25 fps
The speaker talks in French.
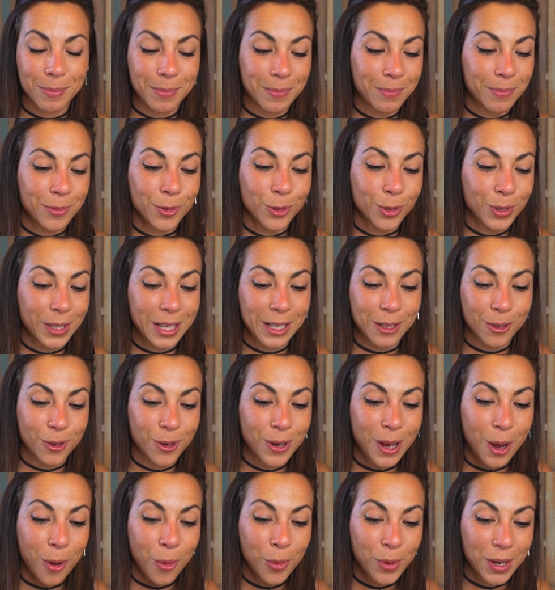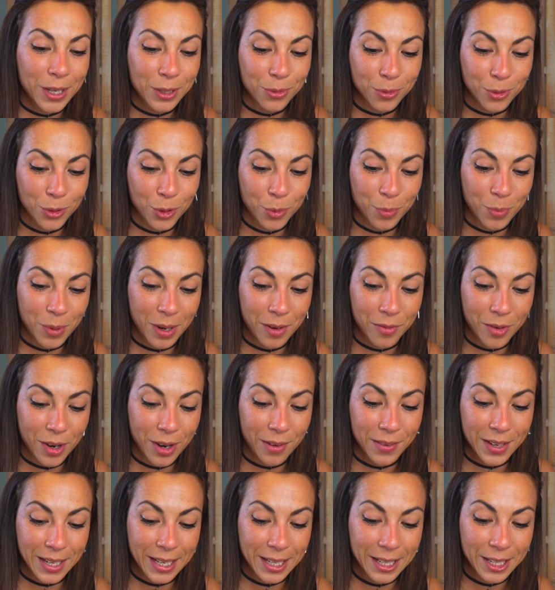ne serait-ce que la relation que tu peux avoir
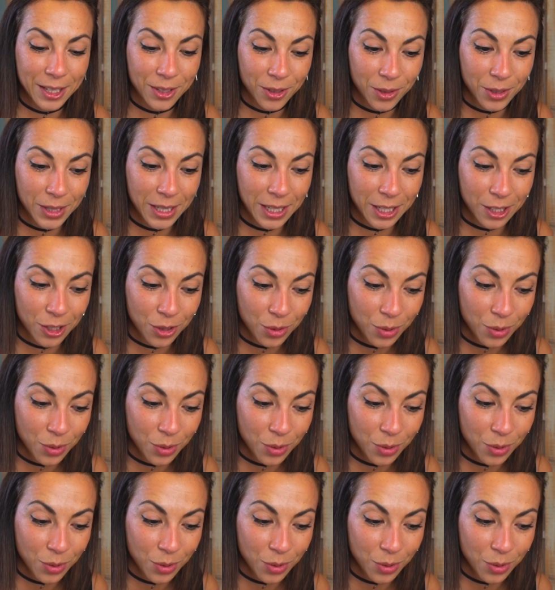avec les gens qui te